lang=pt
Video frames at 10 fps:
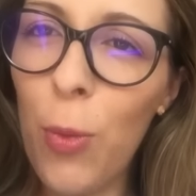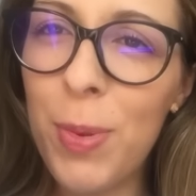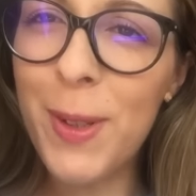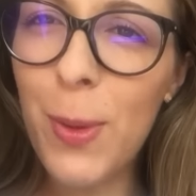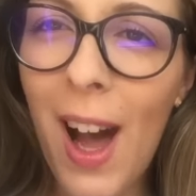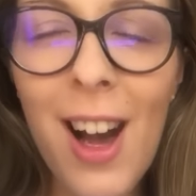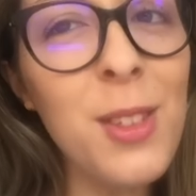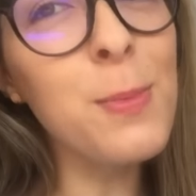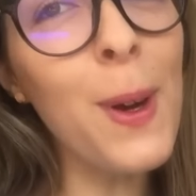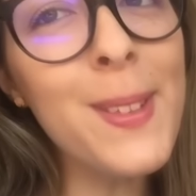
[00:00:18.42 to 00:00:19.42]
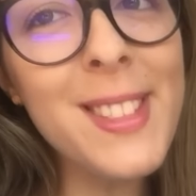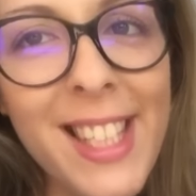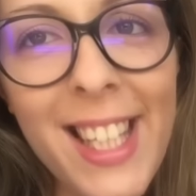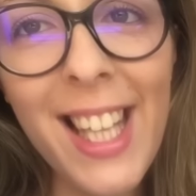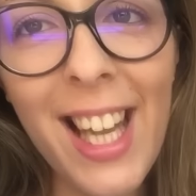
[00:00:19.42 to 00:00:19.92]
Olá pessoal, bom
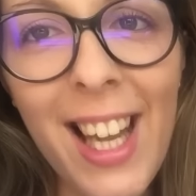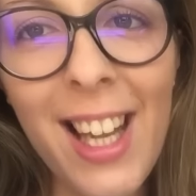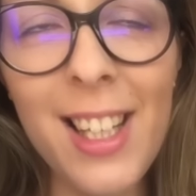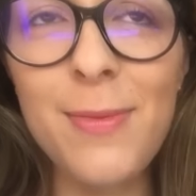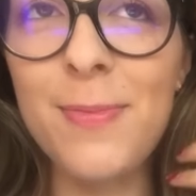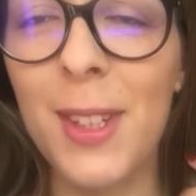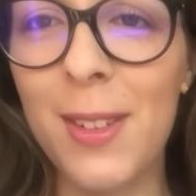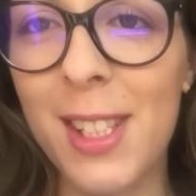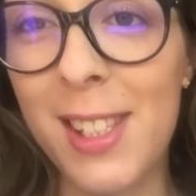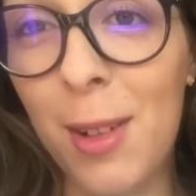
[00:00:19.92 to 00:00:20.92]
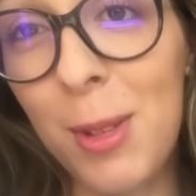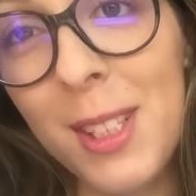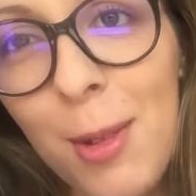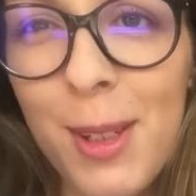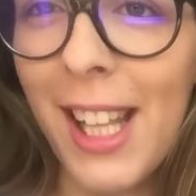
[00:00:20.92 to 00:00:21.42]
dia! Não sei se é
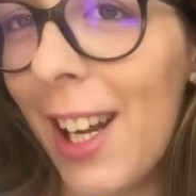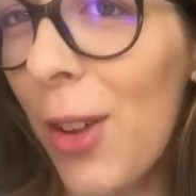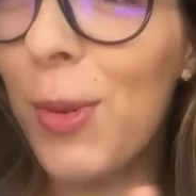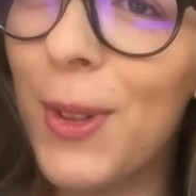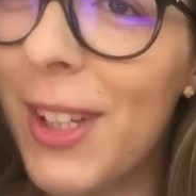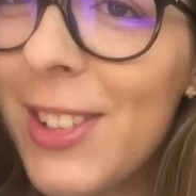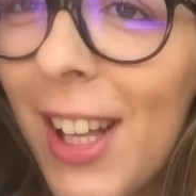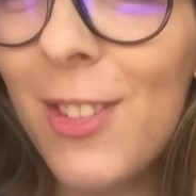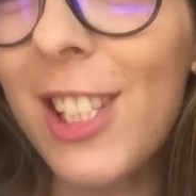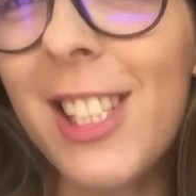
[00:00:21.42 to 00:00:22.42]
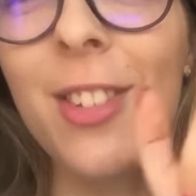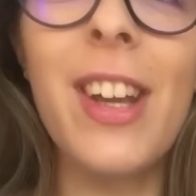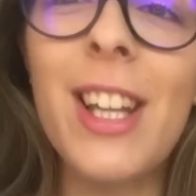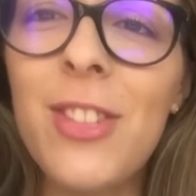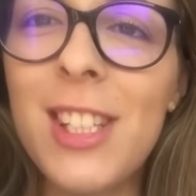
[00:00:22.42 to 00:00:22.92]
bom dia, boa tarde ou boa noite quando vocês
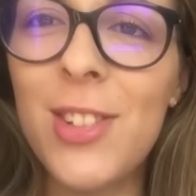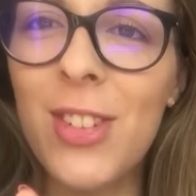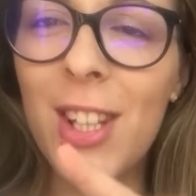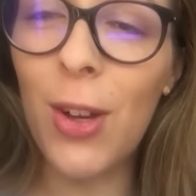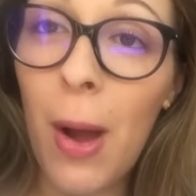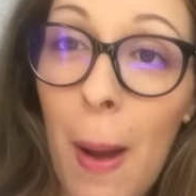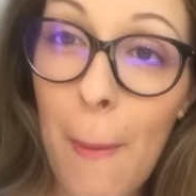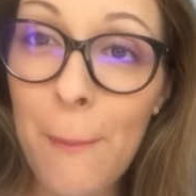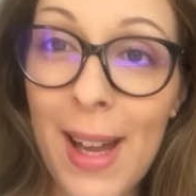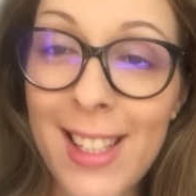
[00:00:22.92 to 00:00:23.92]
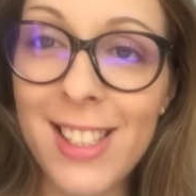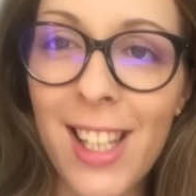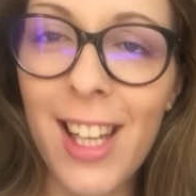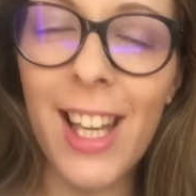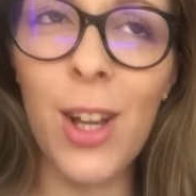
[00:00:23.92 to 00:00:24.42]
estiverem a ver este vídeo,
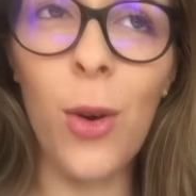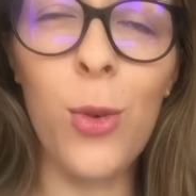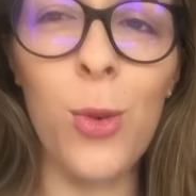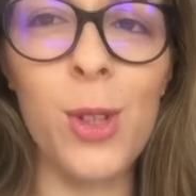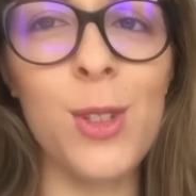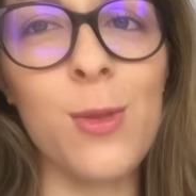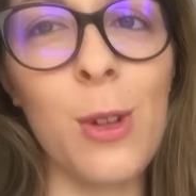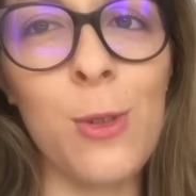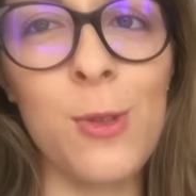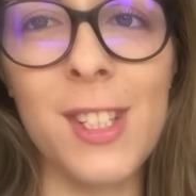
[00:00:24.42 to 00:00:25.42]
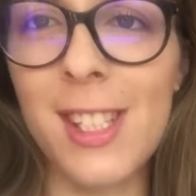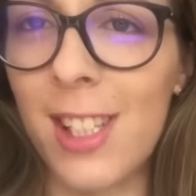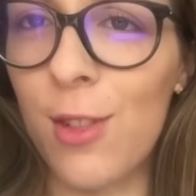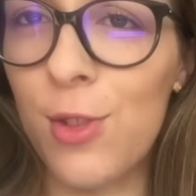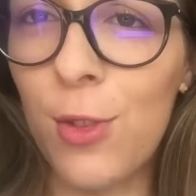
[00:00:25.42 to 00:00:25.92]
mas eu hoje vou
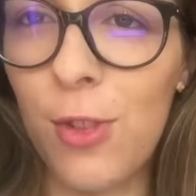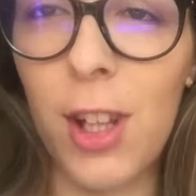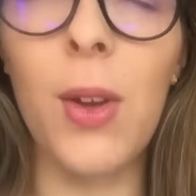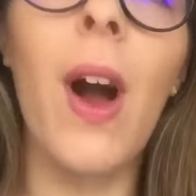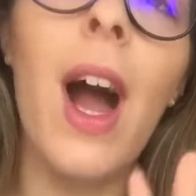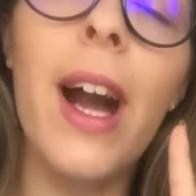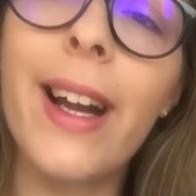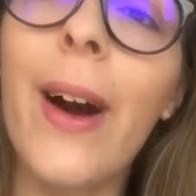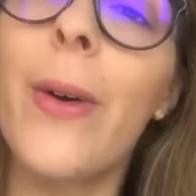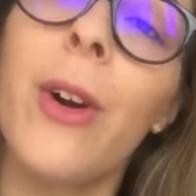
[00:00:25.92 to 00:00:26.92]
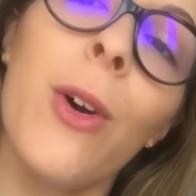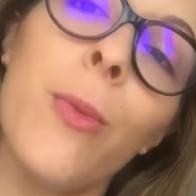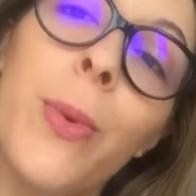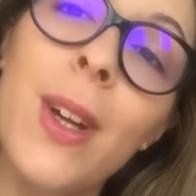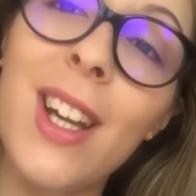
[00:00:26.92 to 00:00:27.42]
trazer-vos um vídeo com
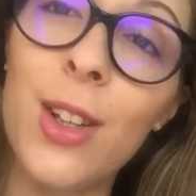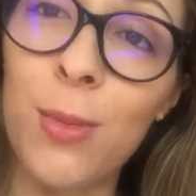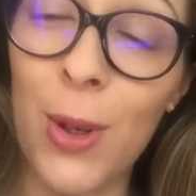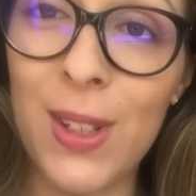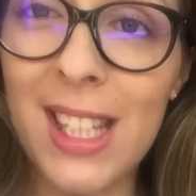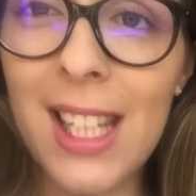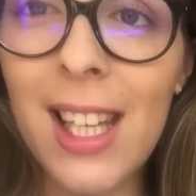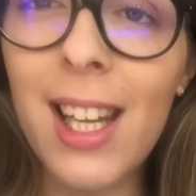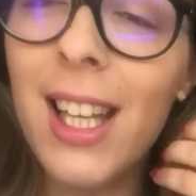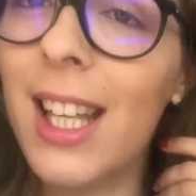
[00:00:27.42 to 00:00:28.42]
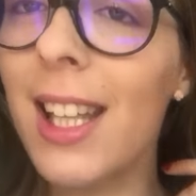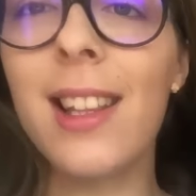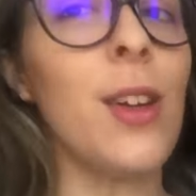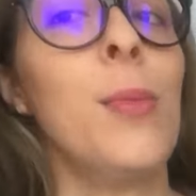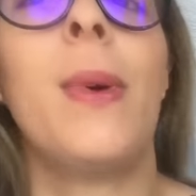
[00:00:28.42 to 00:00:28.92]
um pouquinho do meu dia e
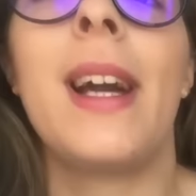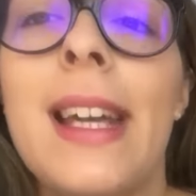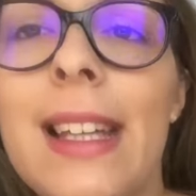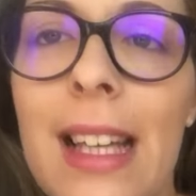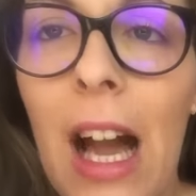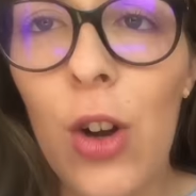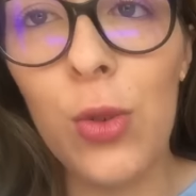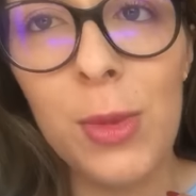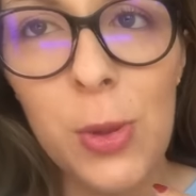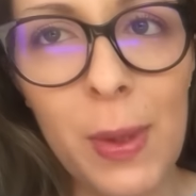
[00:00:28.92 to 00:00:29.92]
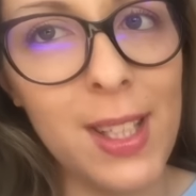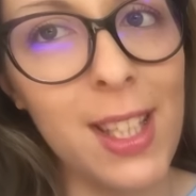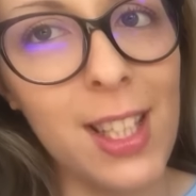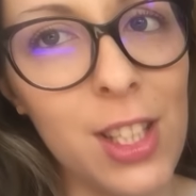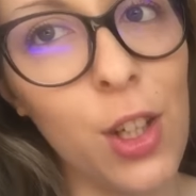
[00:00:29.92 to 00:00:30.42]
também algumas
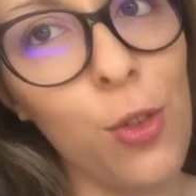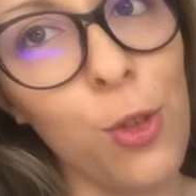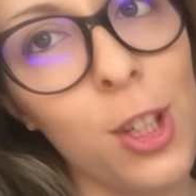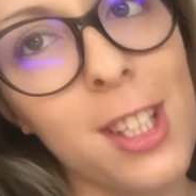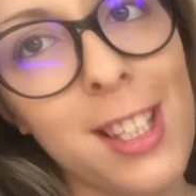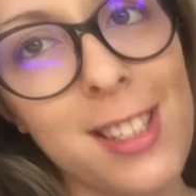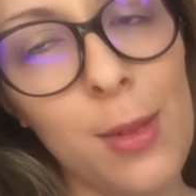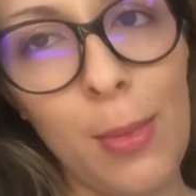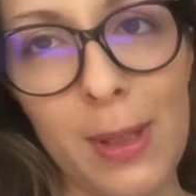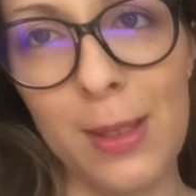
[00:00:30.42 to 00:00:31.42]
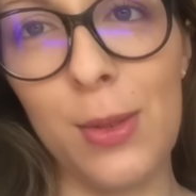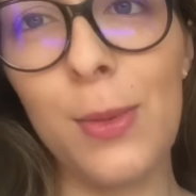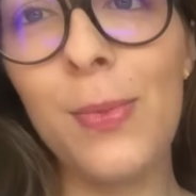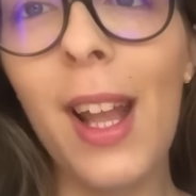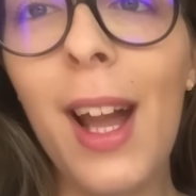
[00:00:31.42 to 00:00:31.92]
prendinhas que eu vou recebendo.